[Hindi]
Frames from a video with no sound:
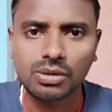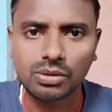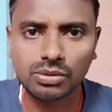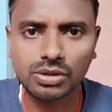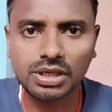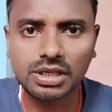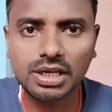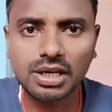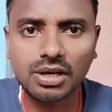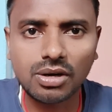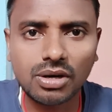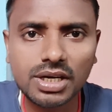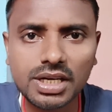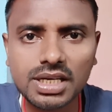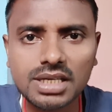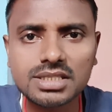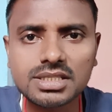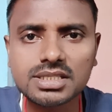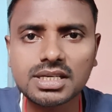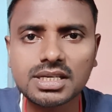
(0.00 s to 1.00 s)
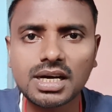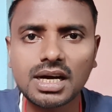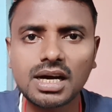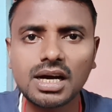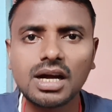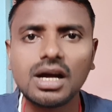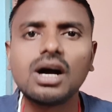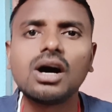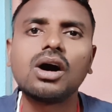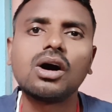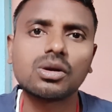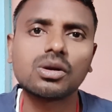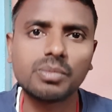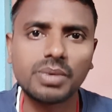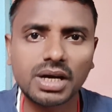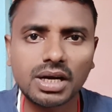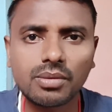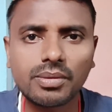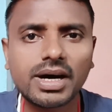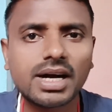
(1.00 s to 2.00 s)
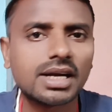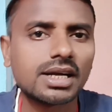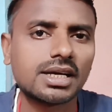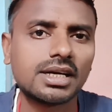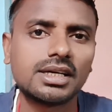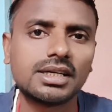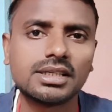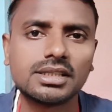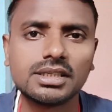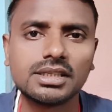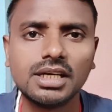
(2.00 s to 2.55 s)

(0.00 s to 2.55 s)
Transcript: उनके ऑडियंस का और भगवान का